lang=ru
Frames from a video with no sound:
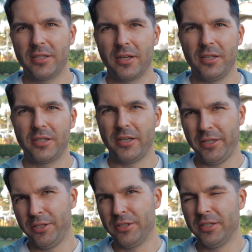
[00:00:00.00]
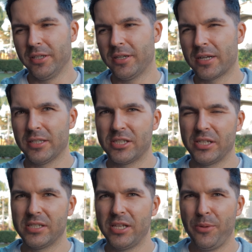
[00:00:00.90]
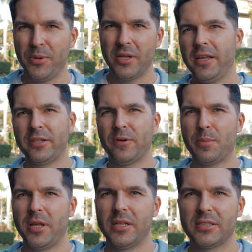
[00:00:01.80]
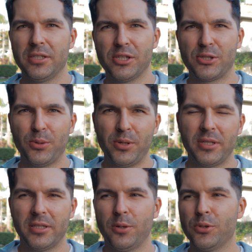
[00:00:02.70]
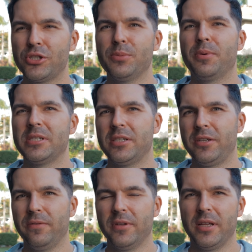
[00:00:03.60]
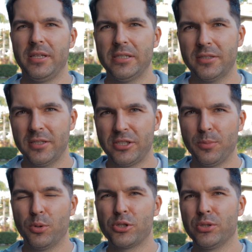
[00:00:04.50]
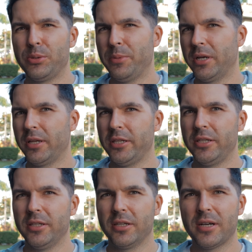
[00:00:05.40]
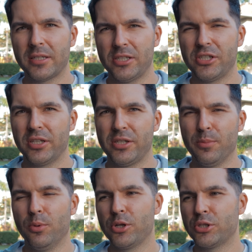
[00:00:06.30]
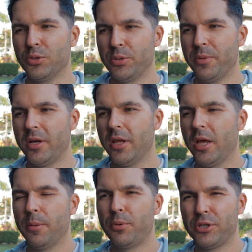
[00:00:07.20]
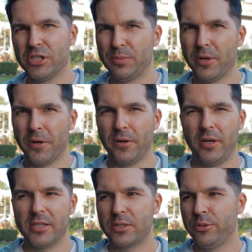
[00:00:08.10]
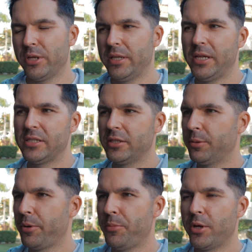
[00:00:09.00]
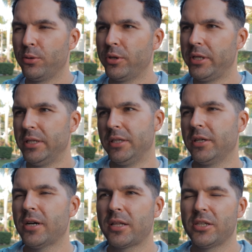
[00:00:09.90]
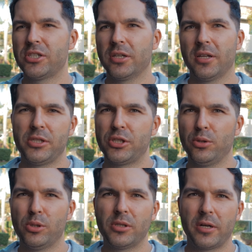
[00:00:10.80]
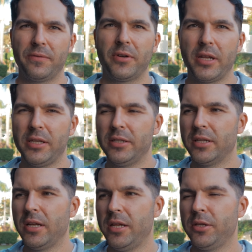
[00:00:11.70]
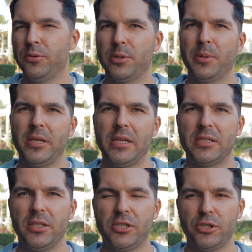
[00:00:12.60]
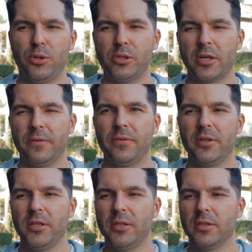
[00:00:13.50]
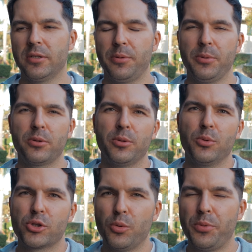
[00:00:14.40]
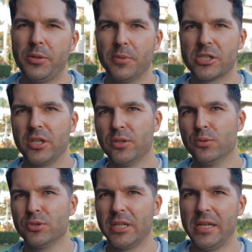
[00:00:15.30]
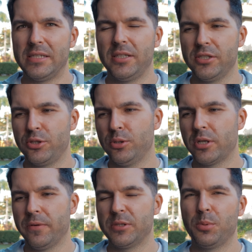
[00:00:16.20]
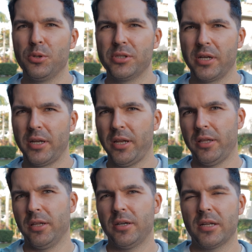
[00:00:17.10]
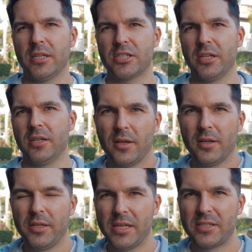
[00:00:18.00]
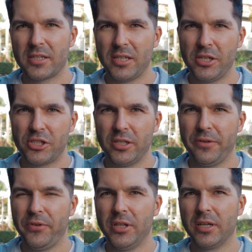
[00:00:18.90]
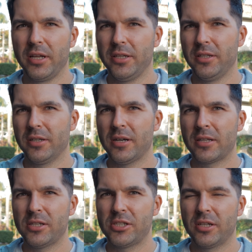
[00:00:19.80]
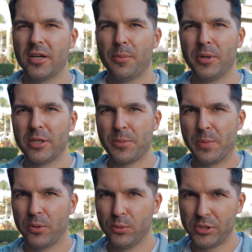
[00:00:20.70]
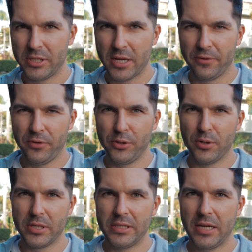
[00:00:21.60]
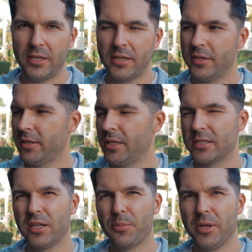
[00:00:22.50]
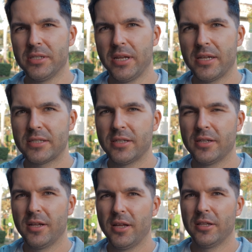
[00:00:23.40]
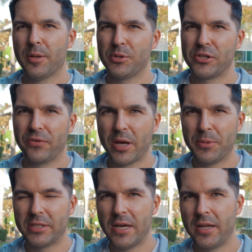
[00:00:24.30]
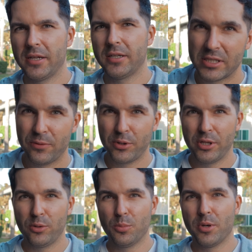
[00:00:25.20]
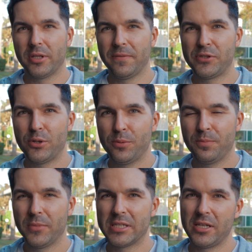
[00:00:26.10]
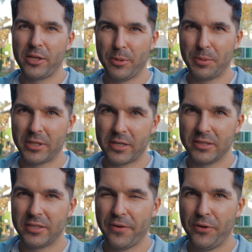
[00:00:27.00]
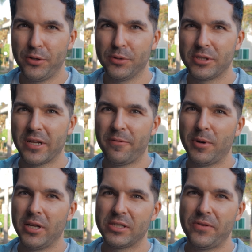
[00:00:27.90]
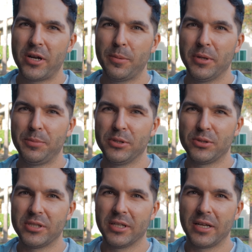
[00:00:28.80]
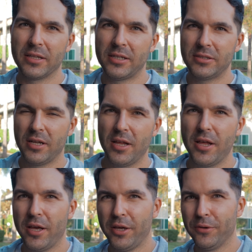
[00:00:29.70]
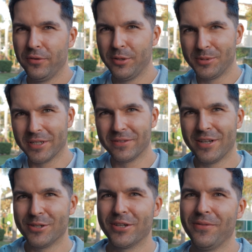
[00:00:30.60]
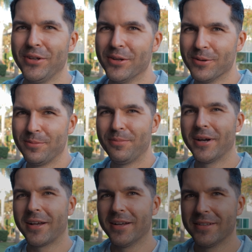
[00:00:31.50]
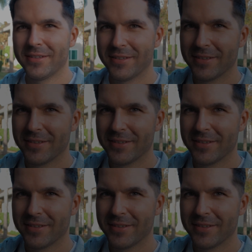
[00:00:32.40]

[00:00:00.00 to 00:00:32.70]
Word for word: открыть кредитные карточки с ними. Этого бояться не стоит, это очень позитивное дело. Чем больше у тебя кредитных карточек, тем больше у тебя purchase power. Если у тебя 10, к примеру, кредитных карточек, 1000 долларов, кредитной линии у тебя 10 тысяч долларов, и, к примеру, ты можешь купить машину за 10 тысяч долларов, используя кредитные карточки. Есть различные виды кредитных карточек, об этом я могу снять видео отдельно, если тебе интересно интересно, напиши в комментариях. На сегодня, я думаю, это все. Если тебе понравилось видео, ставь палец вверх, подписывайся на канал и увидимся в следующем видео. Пока!